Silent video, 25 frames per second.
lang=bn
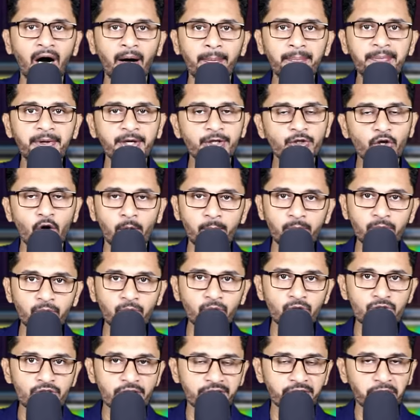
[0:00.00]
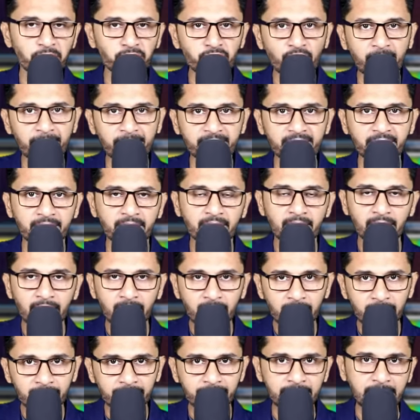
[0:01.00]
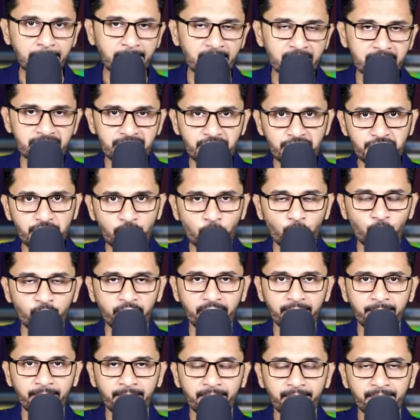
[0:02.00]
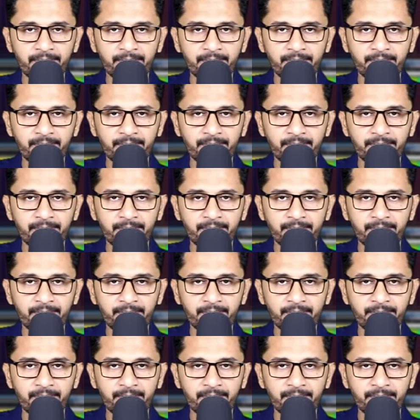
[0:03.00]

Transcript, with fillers: আপডেট খবরগুলো সাধারণত আপনাদের দেবার চেষ্টা করি